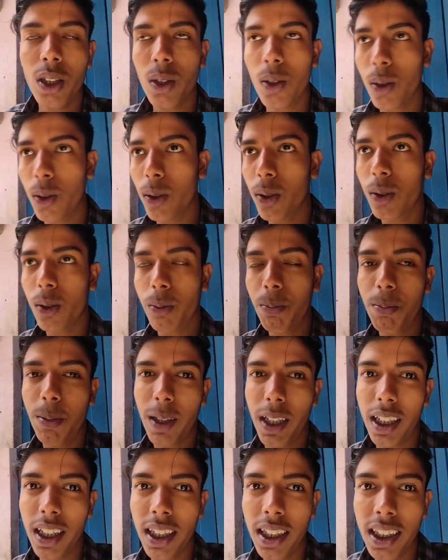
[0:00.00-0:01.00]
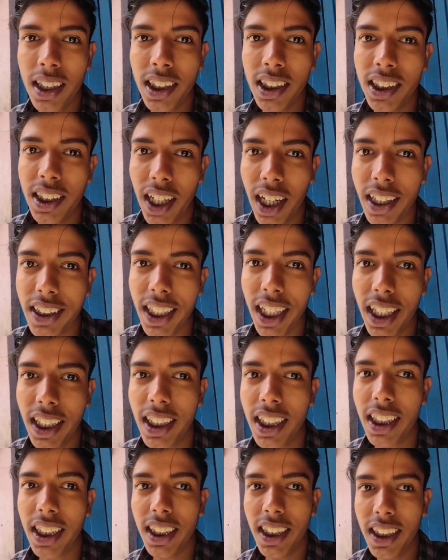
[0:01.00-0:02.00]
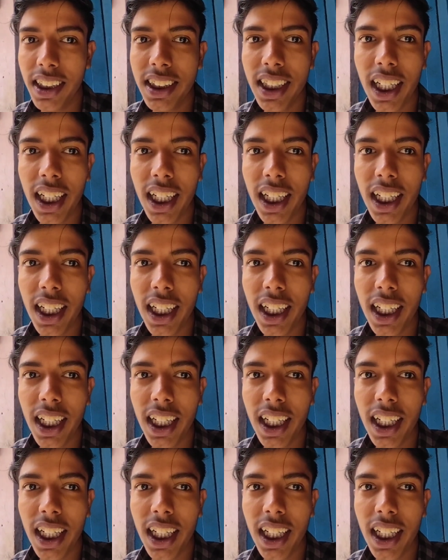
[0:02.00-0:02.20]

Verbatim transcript: तो पता नहीं स्ट्राइक जाएगा कि नहीं